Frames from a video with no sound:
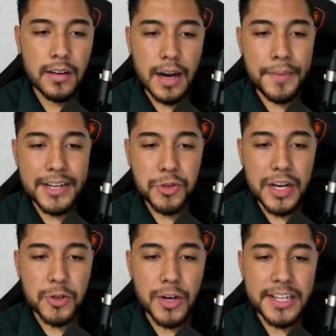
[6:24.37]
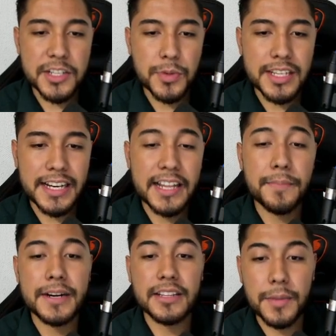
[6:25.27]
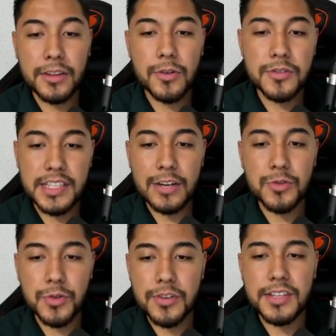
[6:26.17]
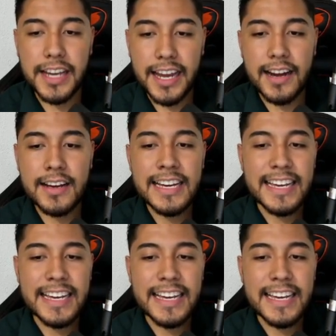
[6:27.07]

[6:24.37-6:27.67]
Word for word: Apenas unas horas después de que el Departamento de los Estados Unidos dijera